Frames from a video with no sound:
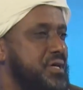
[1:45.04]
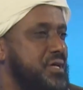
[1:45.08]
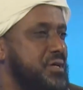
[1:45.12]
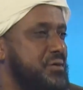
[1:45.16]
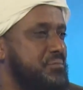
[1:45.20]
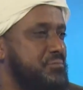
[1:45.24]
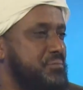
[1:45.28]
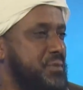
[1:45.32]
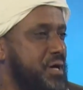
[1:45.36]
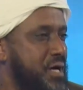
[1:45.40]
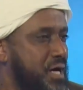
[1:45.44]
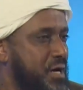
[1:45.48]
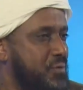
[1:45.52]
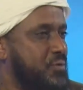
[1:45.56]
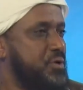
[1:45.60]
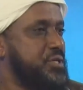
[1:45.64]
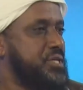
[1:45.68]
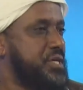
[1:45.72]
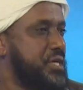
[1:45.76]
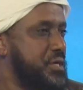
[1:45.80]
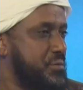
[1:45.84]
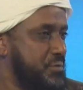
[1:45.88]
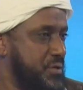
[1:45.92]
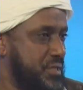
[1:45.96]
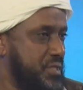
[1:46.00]
ما
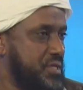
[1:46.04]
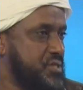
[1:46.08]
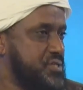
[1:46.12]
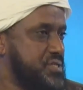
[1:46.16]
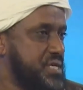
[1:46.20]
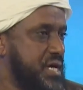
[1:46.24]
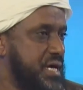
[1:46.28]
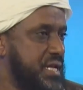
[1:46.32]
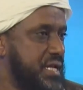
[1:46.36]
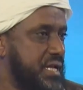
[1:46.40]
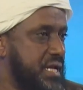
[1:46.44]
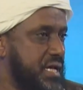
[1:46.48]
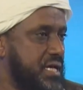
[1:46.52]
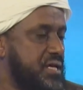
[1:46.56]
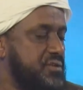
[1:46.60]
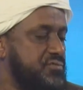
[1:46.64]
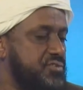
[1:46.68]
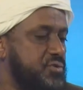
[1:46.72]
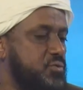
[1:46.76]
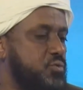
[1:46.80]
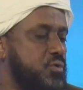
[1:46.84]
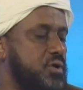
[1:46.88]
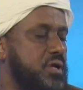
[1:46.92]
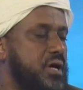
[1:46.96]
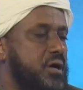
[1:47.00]
وجههم عند الشارع لكن
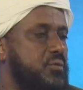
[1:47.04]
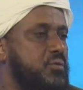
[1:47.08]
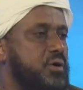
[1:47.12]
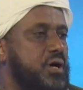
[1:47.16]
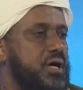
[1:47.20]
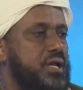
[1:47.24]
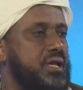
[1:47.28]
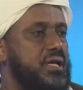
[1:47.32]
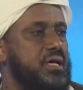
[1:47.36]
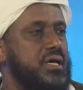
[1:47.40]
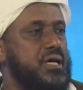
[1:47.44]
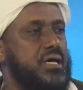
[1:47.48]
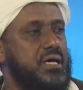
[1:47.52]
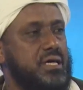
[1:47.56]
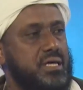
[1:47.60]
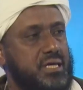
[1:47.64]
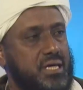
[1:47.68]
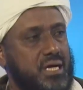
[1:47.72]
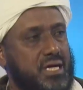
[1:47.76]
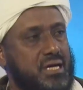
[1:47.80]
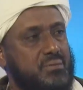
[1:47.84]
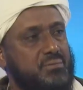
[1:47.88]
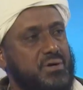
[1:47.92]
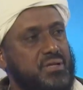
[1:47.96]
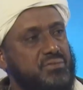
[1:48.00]
في كل الأحوال
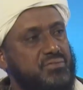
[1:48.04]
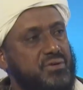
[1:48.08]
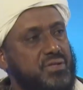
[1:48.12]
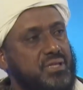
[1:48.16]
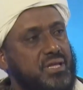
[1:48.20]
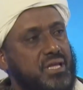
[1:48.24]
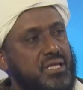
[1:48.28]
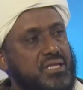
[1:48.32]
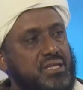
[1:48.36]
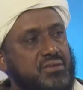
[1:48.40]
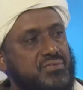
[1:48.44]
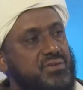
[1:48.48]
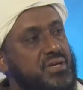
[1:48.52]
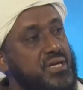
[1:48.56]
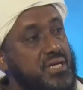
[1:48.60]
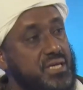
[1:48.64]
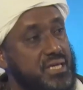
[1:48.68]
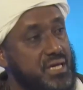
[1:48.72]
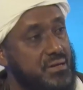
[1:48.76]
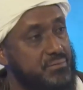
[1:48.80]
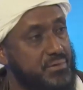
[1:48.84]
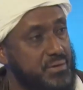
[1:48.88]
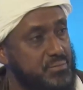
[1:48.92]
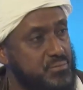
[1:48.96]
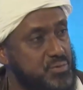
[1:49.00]
هي كما تفضلت فيها
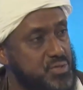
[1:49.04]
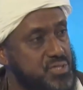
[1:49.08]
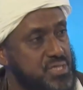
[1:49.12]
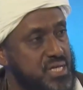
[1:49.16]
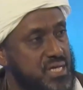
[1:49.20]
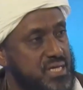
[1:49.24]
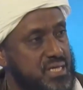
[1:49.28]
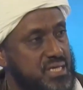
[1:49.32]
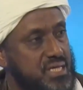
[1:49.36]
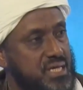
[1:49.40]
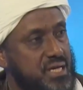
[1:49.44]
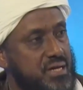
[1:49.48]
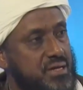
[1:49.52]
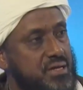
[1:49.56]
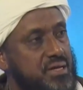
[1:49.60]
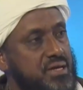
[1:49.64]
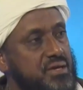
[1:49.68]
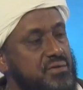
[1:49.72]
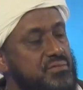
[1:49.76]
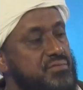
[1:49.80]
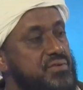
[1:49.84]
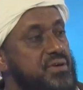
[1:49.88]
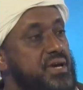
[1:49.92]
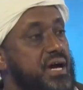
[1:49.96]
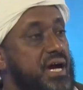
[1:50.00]
غياب للمصداقية
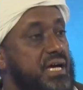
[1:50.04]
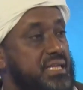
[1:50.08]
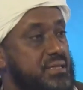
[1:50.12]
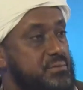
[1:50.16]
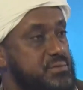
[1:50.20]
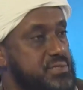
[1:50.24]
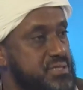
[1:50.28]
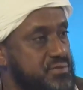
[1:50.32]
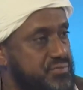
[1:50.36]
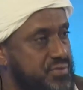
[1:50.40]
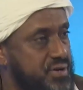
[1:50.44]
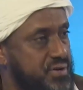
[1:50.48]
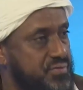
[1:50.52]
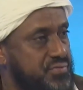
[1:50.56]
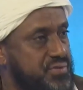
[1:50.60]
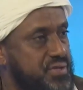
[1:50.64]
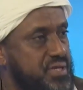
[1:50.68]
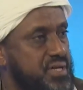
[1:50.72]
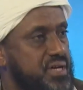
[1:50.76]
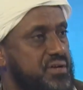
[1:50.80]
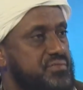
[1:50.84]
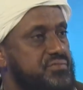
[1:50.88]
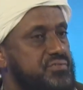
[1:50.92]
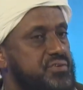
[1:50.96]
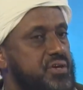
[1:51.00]
فيها عدم
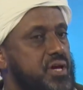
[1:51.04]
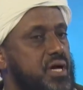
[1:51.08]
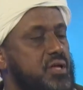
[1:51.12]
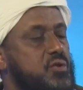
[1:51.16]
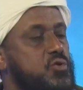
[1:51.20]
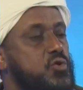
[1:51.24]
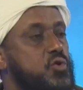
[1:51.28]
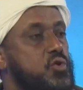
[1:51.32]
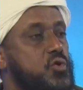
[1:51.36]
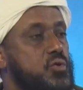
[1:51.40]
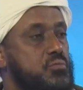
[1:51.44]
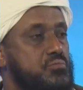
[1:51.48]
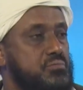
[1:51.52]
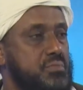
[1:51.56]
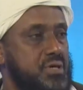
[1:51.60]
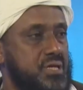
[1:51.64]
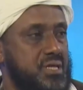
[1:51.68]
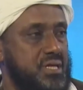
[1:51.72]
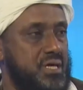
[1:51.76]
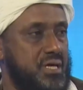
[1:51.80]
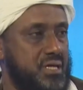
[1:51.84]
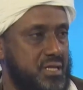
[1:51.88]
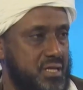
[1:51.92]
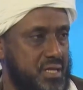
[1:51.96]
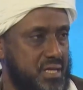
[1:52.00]
شفافية فيها نوع
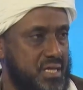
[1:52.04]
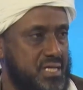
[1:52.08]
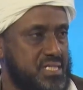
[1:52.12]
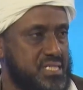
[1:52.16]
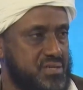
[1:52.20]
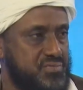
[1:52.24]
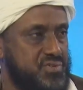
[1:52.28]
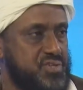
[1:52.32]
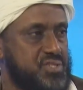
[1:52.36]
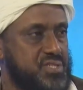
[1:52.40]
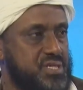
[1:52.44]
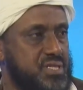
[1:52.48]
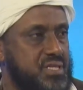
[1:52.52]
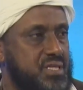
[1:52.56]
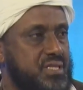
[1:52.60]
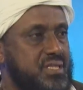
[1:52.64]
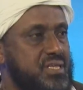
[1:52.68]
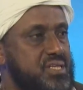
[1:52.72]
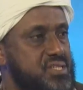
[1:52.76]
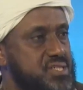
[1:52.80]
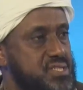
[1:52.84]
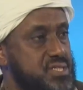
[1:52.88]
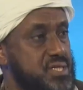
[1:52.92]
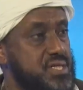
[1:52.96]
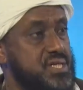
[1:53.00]
من للأسف الشديد
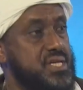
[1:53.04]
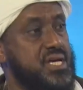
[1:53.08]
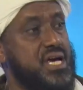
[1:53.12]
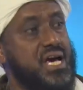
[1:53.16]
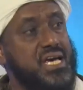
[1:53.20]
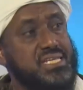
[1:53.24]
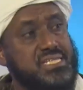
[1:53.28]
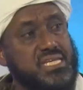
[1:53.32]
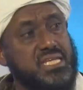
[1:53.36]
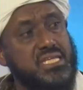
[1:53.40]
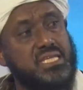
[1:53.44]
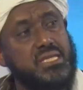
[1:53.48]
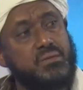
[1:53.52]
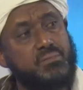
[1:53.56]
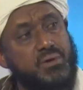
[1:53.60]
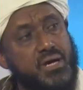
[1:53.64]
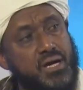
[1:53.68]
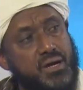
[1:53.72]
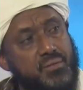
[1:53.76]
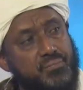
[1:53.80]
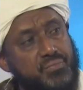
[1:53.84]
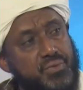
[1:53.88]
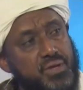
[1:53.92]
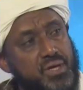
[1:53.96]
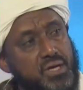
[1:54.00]
استرخاص
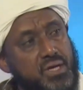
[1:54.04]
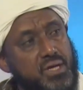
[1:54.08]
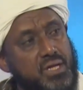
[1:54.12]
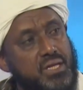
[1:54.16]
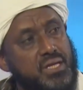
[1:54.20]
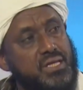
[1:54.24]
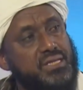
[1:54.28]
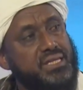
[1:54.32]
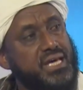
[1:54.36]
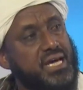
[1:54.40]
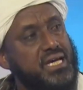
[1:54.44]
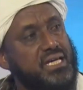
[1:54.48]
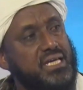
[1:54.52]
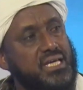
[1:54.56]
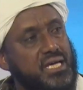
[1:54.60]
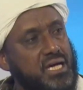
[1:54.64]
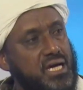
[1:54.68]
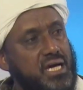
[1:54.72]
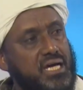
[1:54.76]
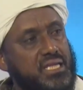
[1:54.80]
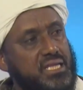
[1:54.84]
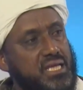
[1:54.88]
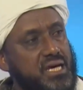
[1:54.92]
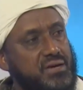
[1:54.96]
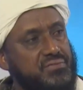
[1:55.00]
الدماء لتحقيق
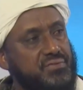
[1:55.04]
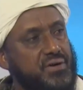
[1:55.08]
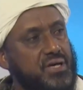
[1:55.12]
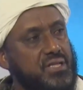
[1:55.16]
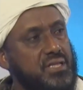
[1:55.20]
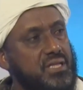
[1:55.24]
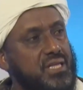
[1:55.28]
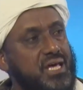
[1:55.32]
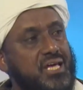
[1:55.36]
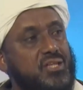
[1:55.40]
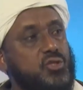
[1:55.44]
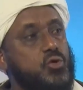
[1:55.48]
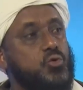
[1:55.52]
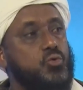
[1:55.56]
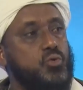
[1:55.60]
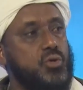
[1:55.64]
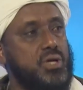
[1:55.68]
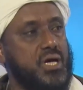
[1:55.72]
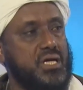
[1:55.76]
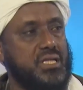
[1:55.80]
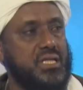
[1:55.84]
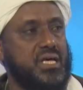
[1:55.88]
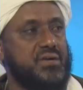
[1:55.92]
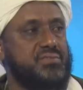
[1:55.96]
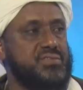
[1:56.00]
أهداف قد لا تكون
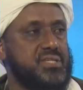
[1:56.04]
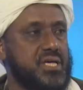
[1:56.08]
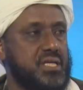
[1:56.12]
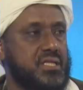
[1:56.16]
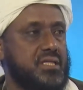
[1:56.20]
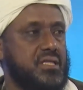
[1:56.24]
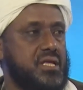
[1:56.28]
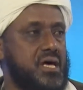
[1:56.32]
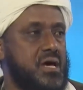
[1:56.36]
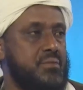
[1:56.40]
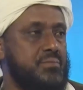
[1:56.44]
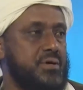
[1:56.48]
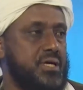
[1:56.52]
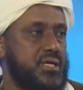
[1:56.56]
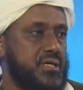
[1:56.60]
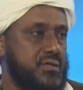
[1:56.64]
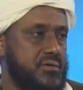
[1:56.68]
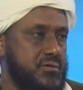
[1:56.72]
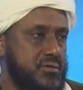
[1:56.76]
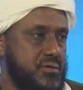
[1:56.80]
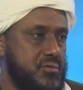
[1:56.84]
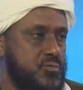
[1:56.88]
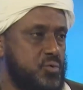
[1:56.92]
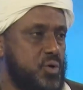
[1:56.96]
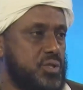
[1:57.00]
أهداف ذات طابع
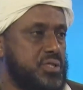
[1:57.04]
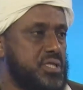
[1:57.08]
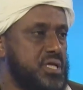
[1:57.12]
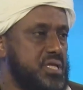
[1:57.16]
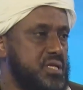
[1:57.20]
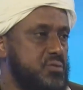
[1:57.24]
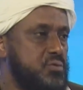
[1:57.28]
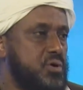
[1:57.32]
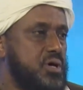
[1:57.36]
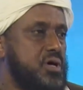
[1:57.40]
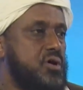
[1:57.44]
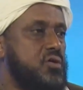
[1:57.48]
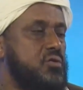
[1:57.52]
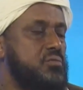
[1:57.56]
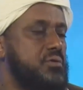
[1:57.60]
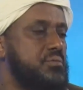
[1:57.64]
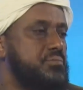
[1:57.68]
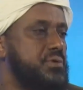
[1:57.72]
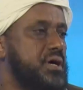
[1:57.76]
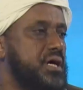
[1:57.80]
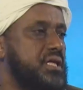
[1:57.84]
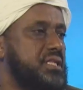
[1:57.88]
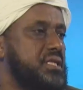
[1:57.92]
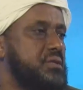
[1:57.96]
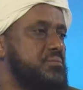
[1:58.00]
وطني وقومي
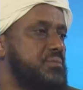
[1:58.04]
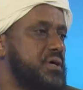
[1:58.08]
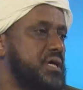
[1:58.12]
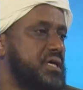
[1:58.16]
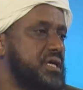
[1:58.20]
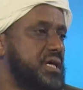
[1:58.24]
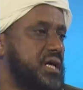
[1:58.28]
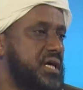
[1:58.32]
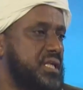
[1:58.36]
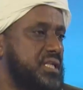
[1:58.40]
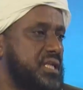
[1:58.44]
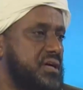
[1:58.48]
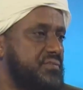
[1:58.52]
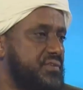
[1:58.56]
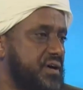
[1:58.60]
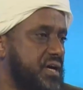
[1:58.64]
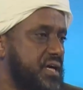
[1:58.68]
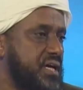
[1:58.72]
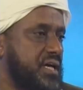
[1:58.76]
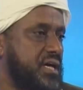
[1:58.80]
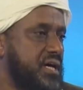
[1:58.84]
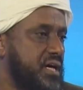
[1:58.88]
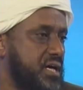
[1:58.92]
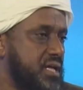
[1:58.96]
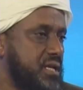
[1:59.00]
بقدر ما هي أهداف
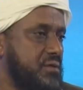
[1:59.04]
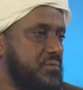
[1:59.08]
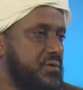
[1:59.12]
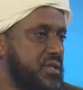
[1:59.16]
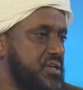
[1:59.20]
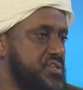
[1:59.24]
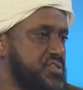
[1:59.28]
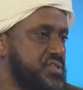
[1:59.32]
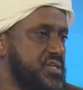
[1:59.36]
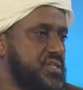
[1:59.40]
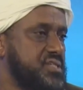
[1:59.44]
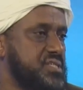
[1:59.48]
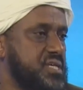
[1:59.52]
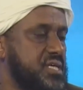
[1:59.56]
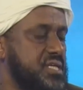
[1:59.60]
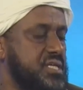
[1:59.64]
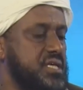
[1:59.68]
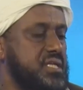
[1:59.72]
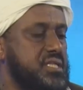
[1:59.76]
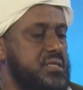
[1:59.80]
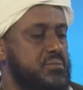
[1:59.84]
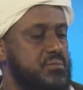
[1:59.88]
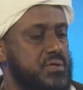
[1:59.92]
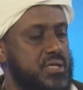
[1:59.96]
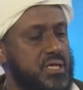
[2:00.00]
أحيانا أقرب إلى
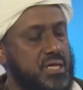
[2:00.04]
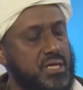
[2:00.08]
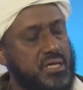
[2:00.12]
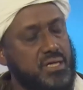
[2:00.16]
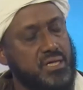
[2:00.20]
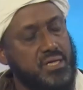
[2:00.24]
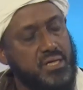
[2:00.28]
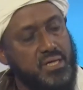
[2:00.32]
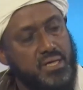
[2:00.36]
الشخصانية منها